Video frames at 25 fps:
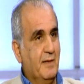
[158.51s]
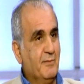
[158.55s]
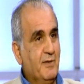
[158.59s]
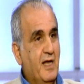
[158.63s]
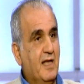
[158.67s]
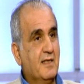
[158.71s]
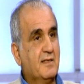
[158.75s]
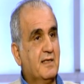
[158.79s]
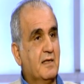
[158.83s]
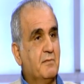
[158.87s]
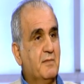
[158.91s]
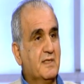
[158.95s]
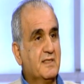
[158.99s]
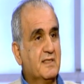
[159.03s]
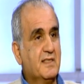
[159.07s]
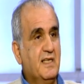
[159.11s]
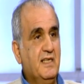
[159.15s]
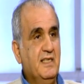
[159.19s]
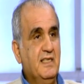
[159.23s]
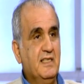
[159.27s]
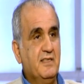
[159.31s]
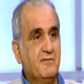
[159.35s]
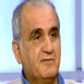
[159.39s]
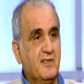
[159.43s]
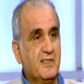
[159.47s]
اللي عم يحضر
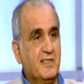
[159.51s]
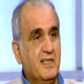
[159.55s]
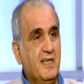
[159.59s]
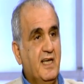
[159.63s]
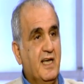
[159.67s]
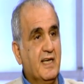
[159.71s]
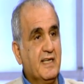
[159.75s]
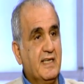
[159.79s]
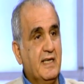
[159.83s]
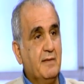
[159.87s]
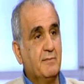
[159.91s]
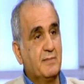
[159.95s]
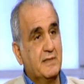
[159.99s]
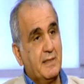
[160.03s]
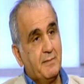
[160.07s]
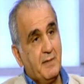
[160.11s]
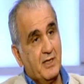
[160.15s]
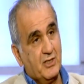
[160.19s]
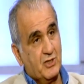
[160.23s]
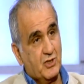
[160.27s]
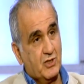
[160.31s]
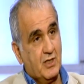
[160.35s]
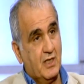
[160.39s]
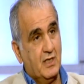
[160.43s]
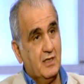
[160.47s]
مسرحيه افتتاحها كان
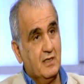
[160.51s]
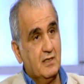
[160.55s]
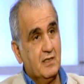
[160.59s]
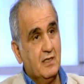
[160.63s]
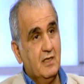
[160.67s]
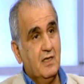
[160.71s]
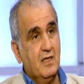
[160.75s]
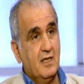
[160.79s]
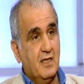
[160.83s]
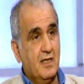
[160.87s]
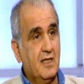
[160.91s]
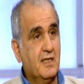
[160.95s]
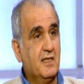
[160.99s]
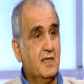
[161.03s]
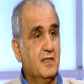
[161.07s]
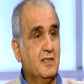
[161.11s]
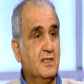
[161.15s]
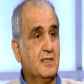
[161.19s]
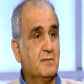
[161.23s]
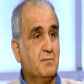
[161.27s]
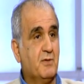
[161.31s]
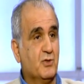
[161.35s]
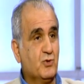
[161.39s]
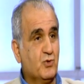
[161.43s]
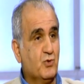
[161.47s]
بسبعة الشهر اللي
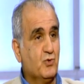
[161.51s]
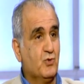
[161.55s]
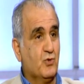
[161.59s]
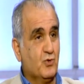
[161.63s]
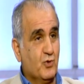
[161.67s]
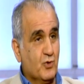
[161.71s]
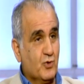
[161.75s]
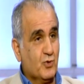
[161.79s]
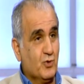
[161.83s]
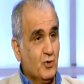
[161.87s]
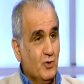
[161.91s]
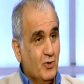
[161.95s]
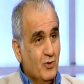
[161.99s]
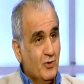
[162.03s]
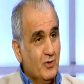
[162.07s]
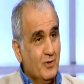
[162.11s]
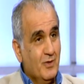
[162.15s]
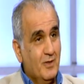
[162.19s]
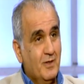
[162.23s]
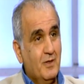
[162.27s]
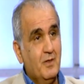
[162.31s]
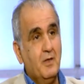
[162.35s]
كان اسمها جنو نطه